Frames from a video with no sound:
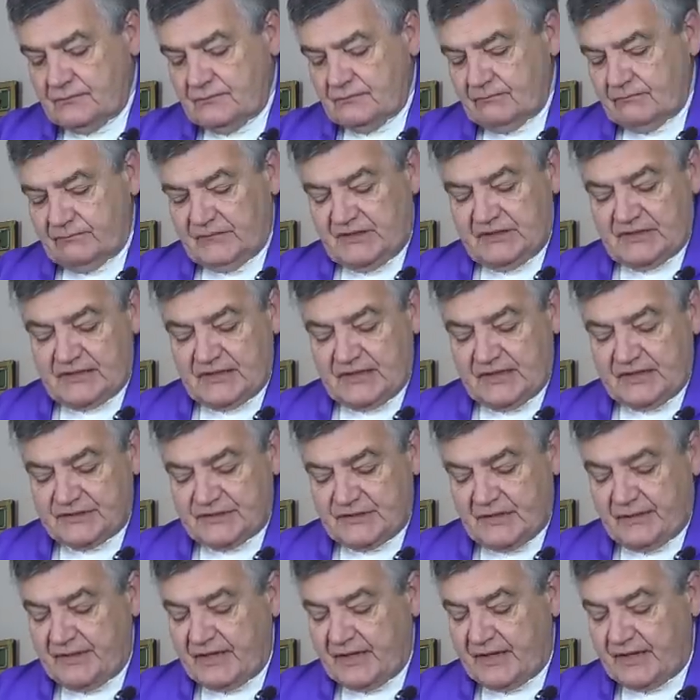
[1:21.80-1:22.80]
Mientras
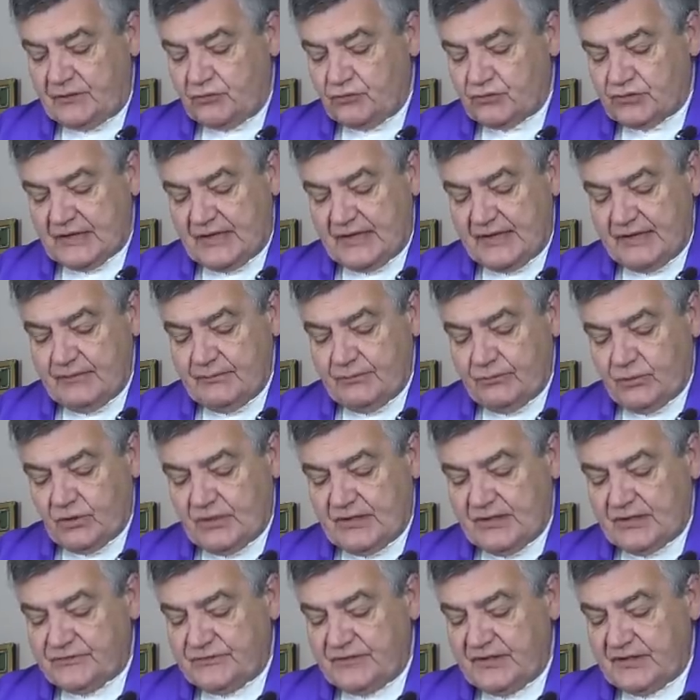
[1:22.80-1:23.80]
estaba en Jerusalén por
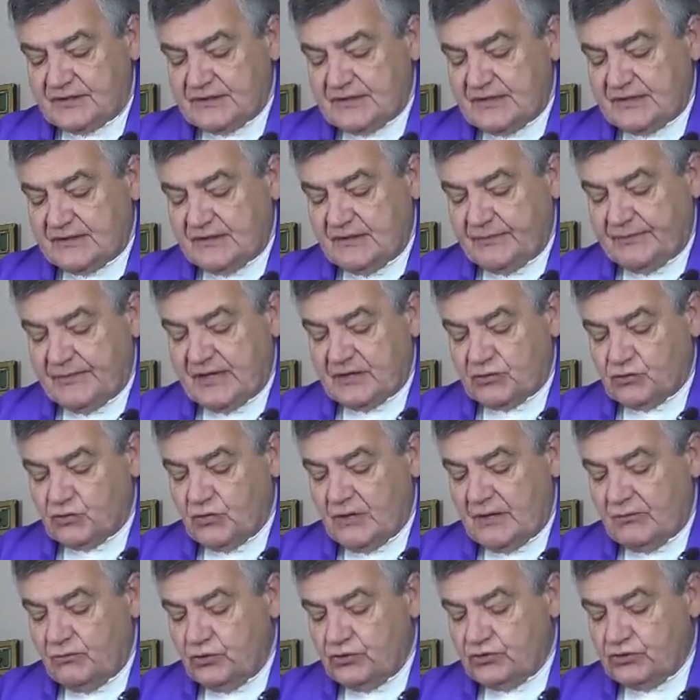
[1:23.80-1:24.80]
las fiestas de
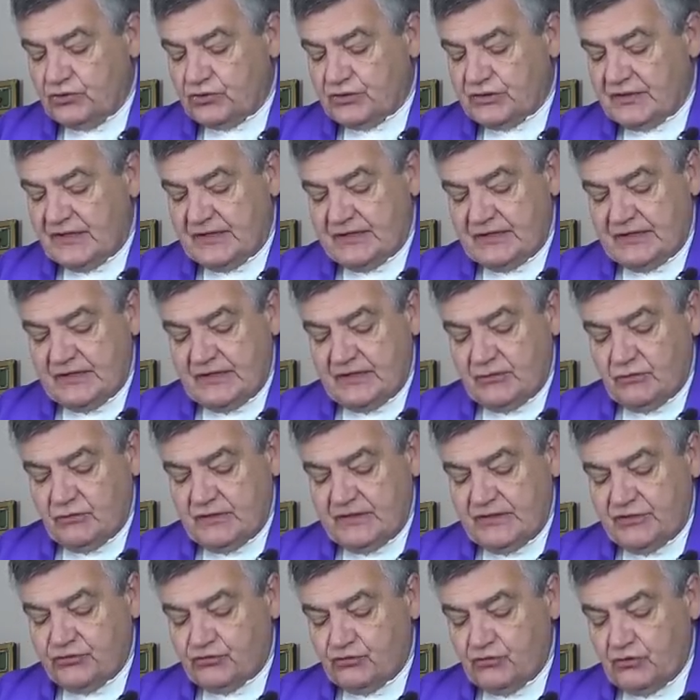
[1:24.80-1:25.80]
Pascua, muchos creyeron
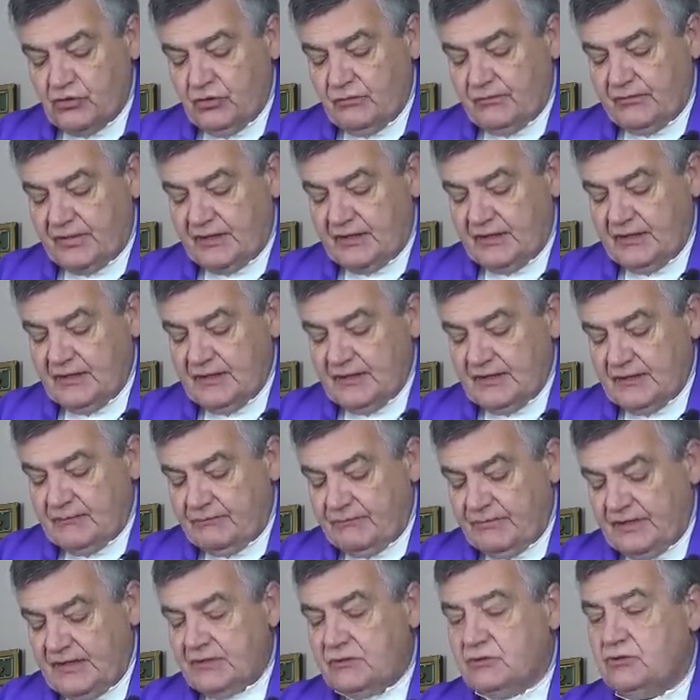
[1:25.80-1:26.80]
en su nombre,
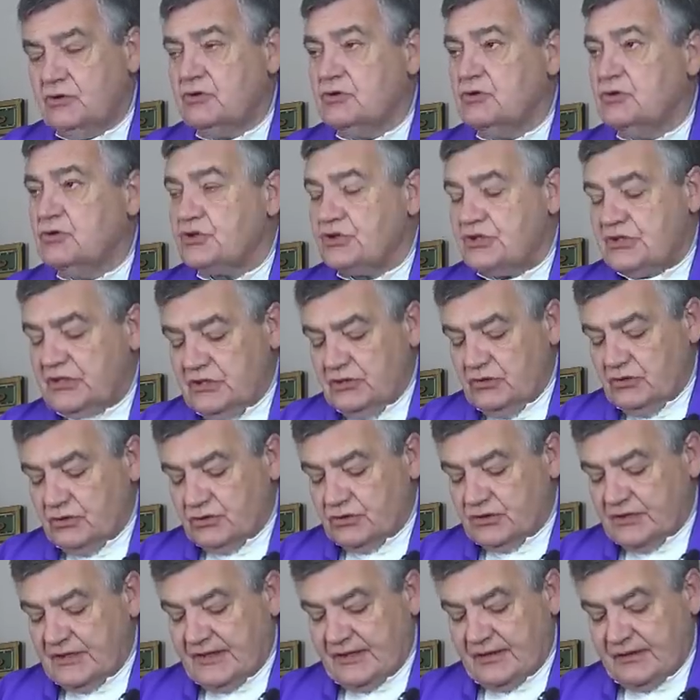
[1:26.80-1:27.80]
viendo los
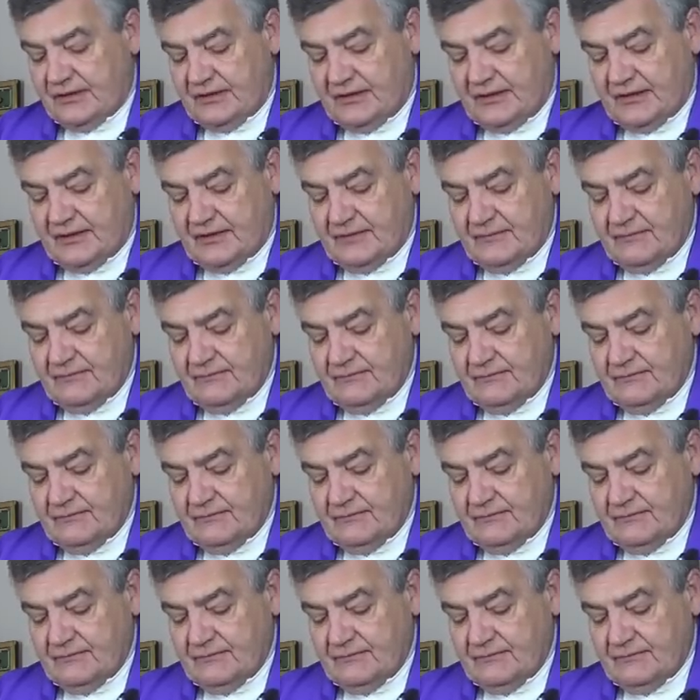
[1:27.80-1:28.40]
signos que hacía.